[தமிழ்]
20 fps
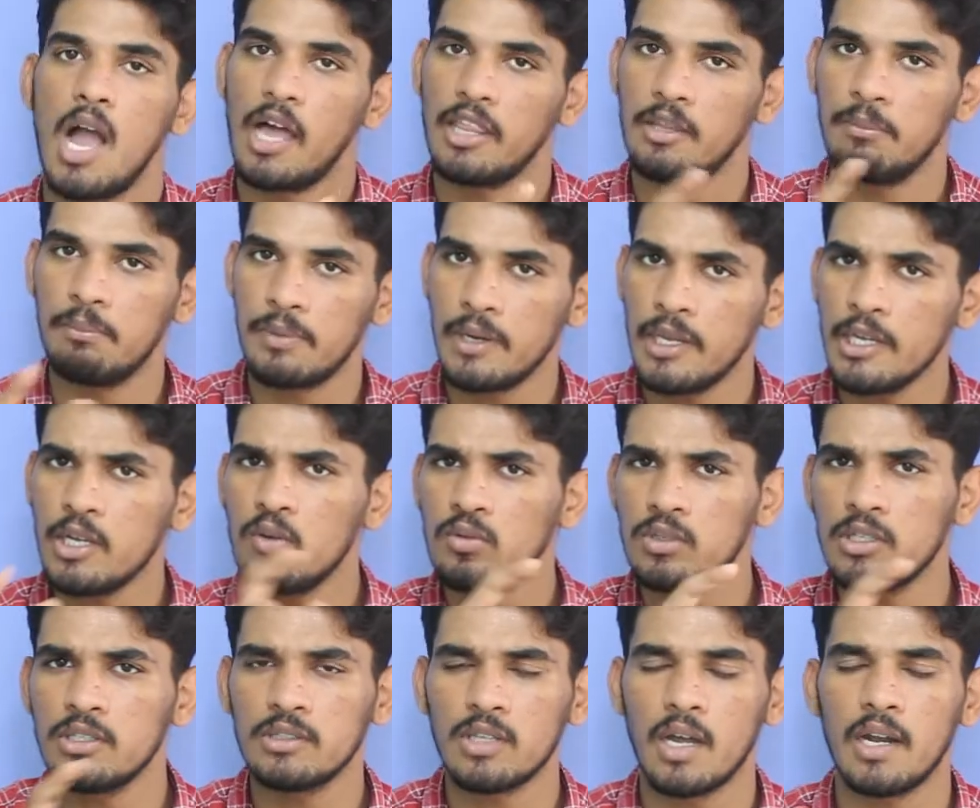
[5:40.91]
அந்த பிரேக்
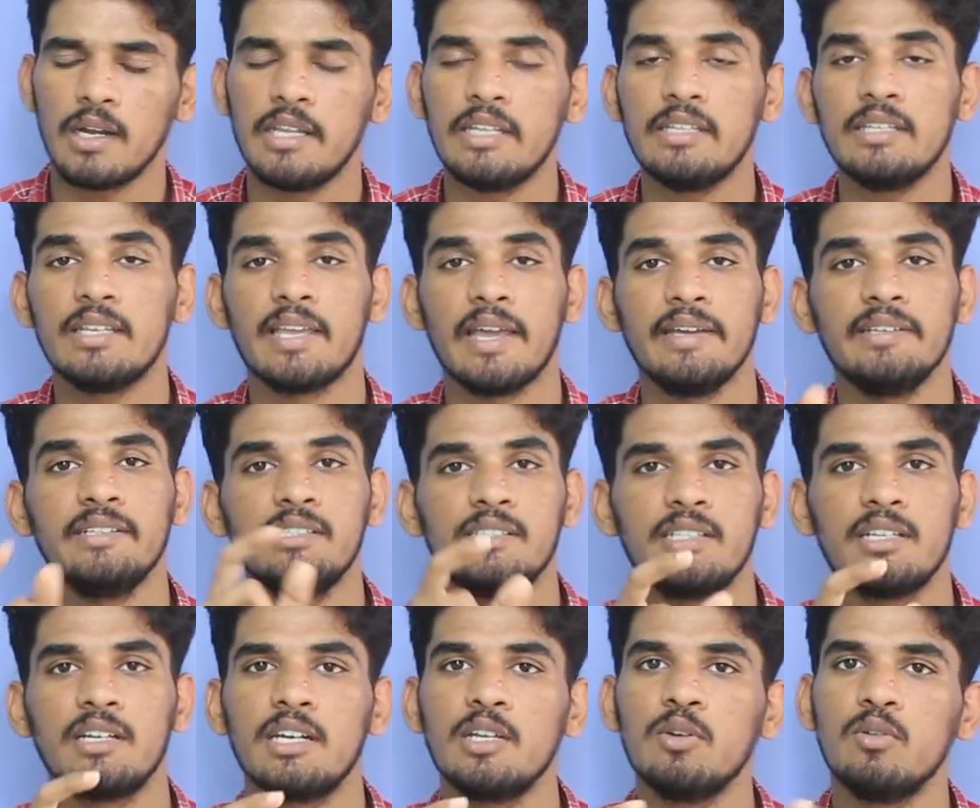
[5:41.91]
அவுட்டையும் தாண்டி இந்த
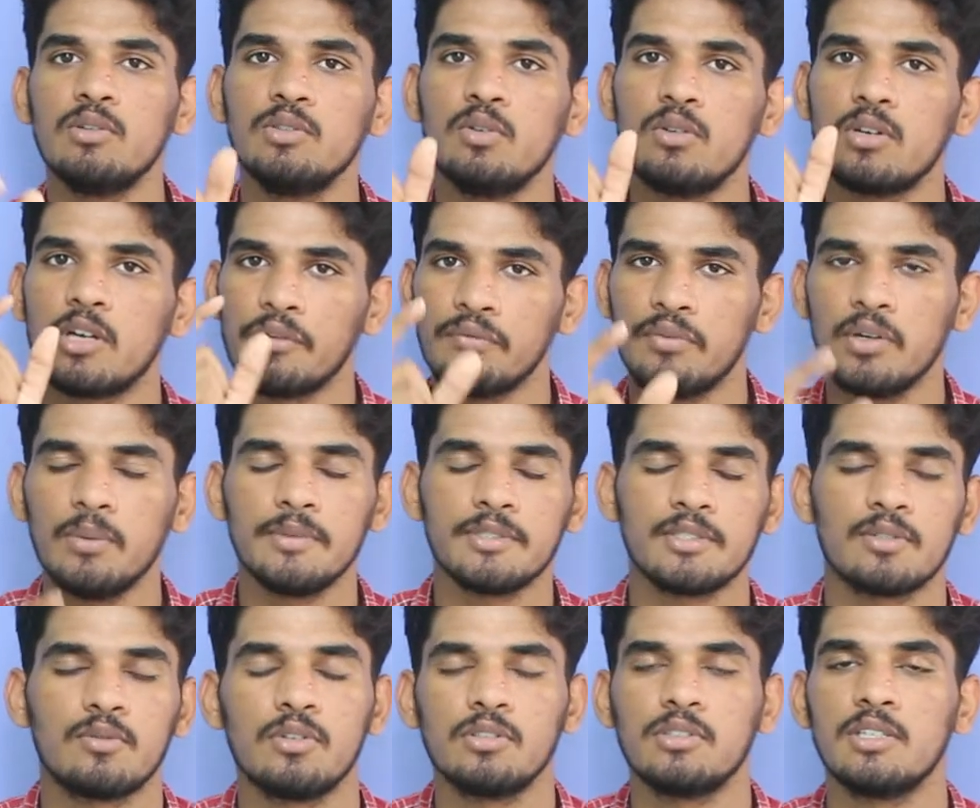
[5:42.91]
கேண்டிஸ்டிக்லேயும் வந்து ஒரு
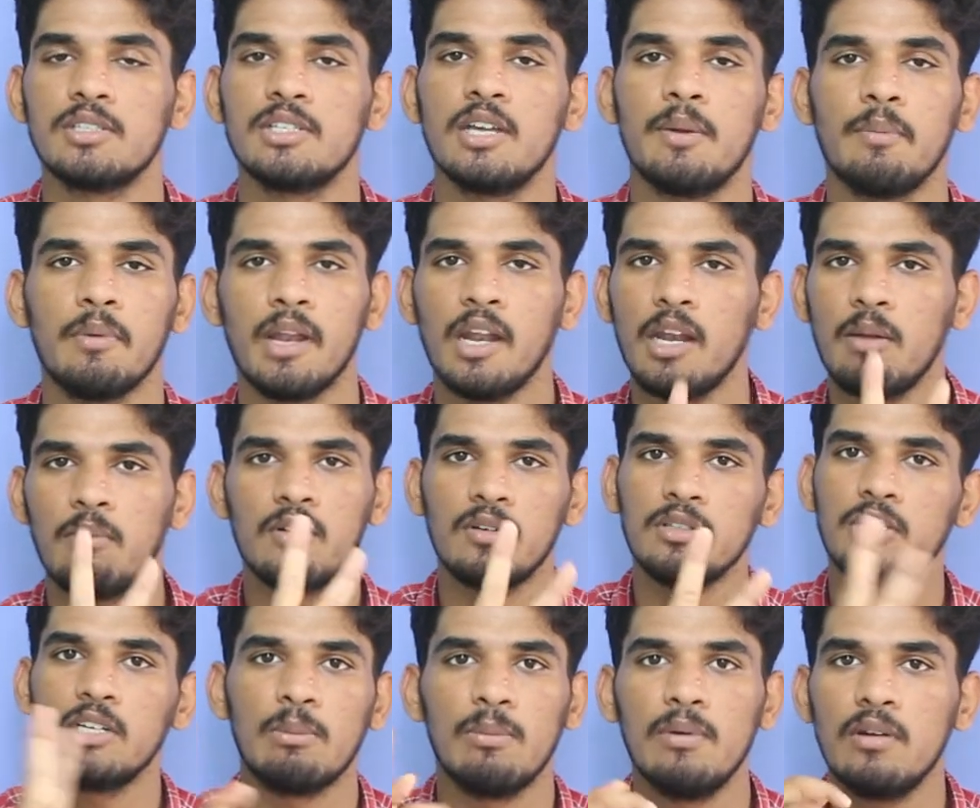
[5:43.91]
கன்ஃபர்மேஷன் கொடுத்துச்சு அப்படின்னா நம்மளுக்கு
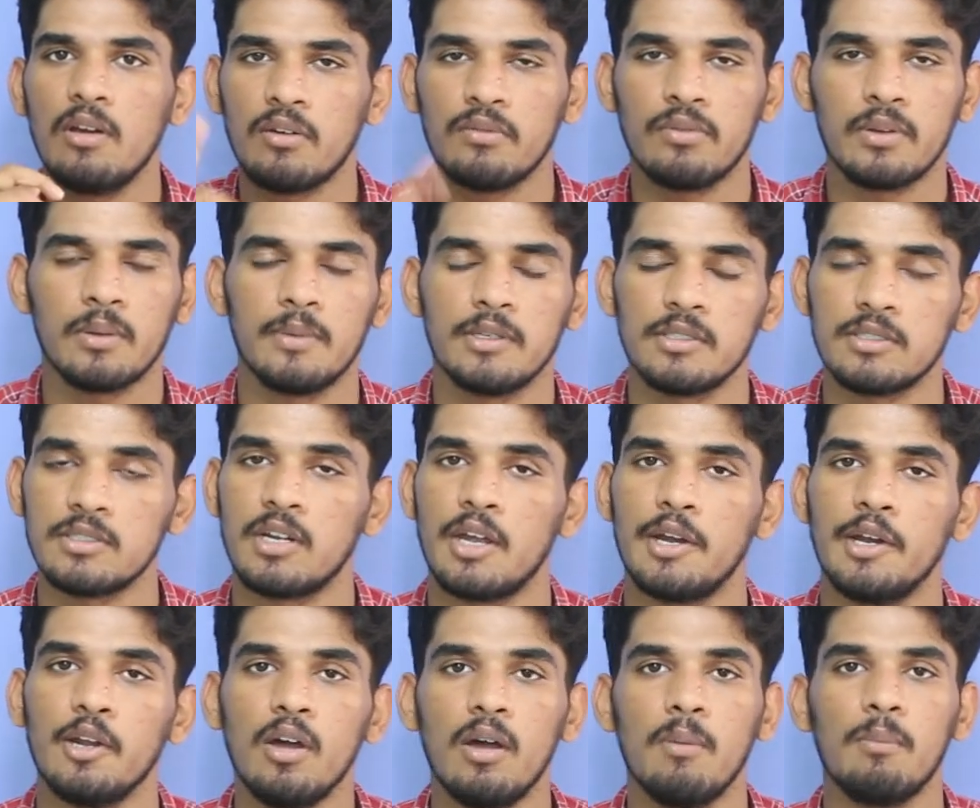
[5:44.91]
வந்து டபுள் கன்ஃபர்மேஷன்
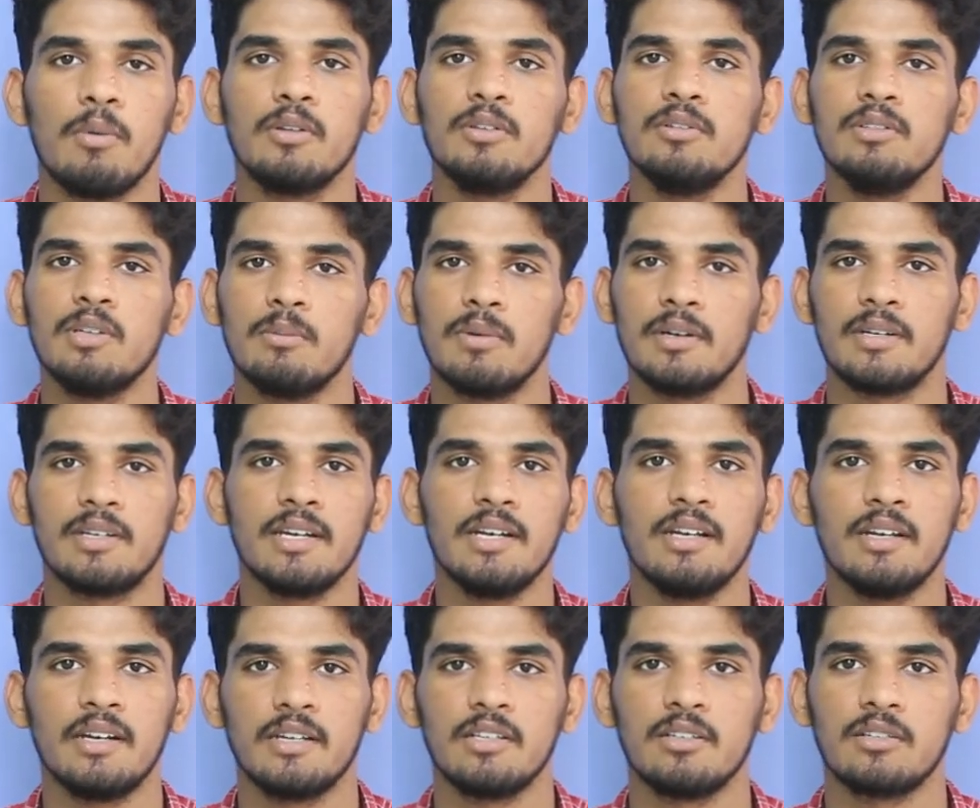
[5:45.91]
ஆகிடும் அப்போ வந்து நம்ம
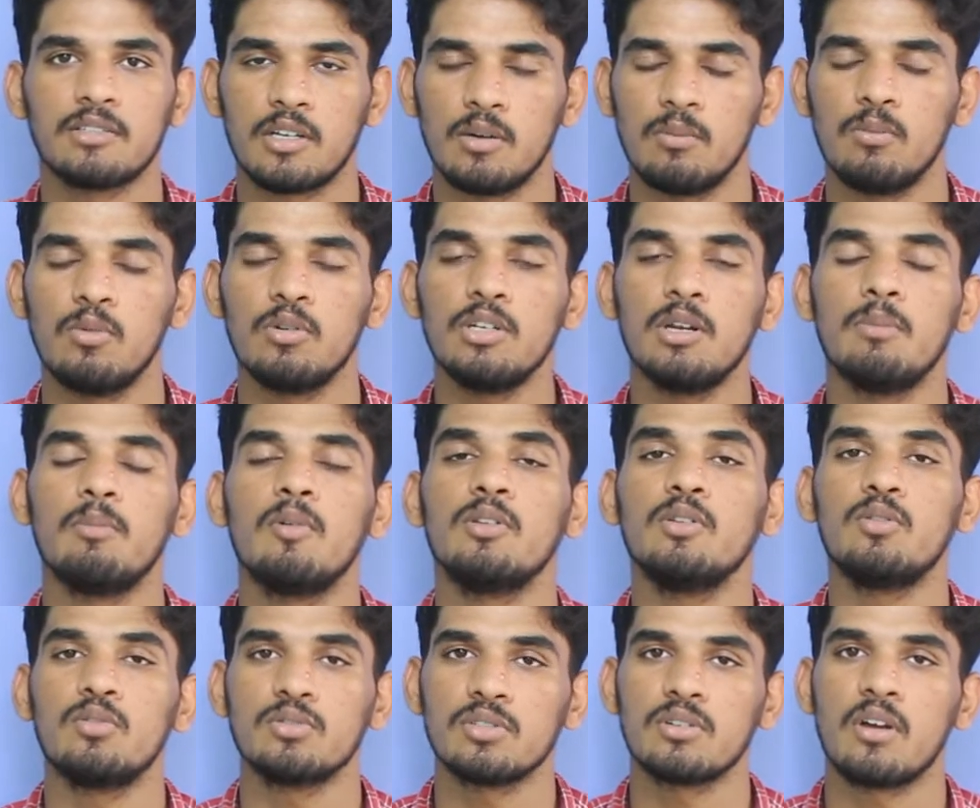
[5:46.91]
ட்ரேட் எடுக்கும்போது நம்ம
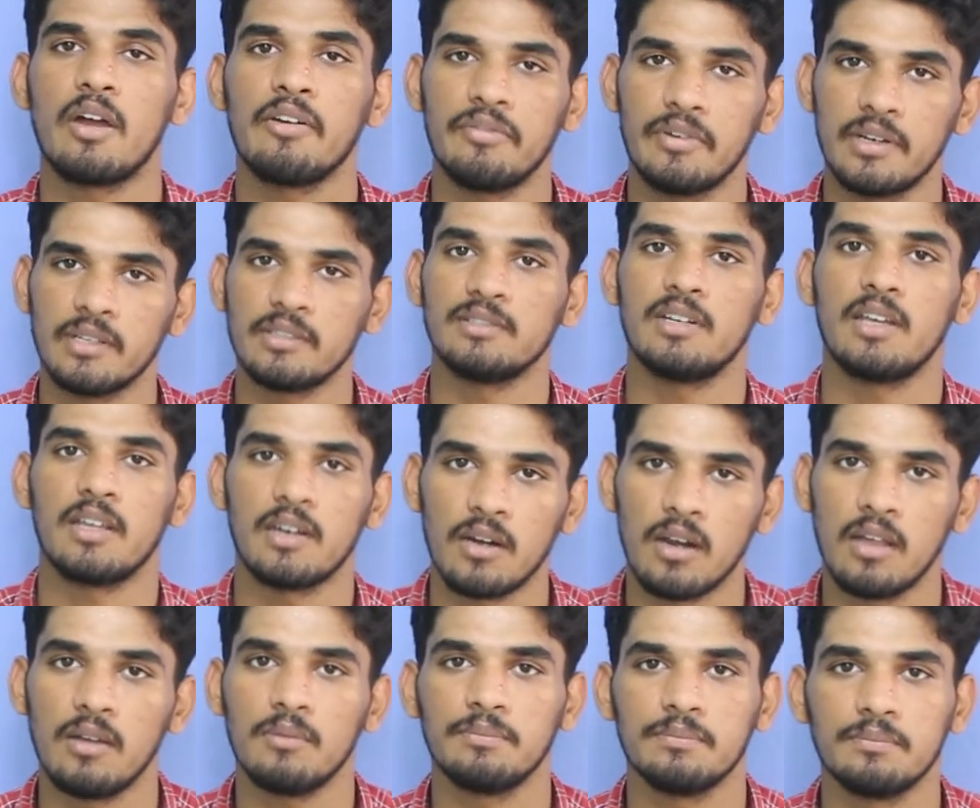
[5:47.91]
வந்து கொஞ்சம் கான்ஃபிடென்ட்டாக
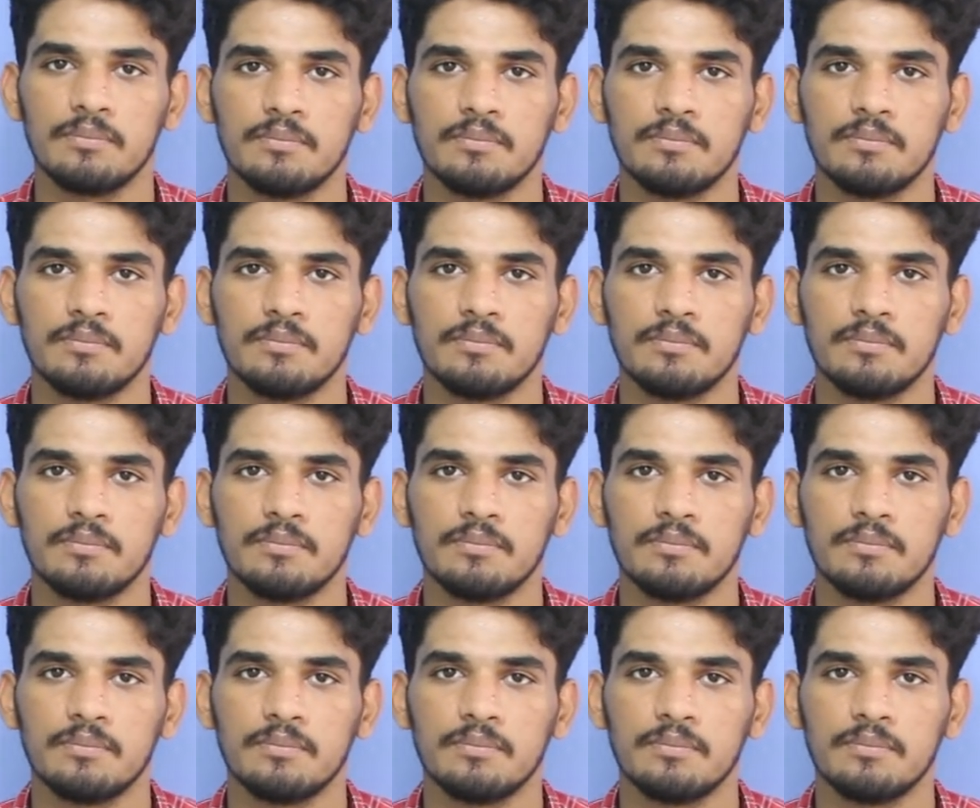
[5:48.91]
இருக்கலாம்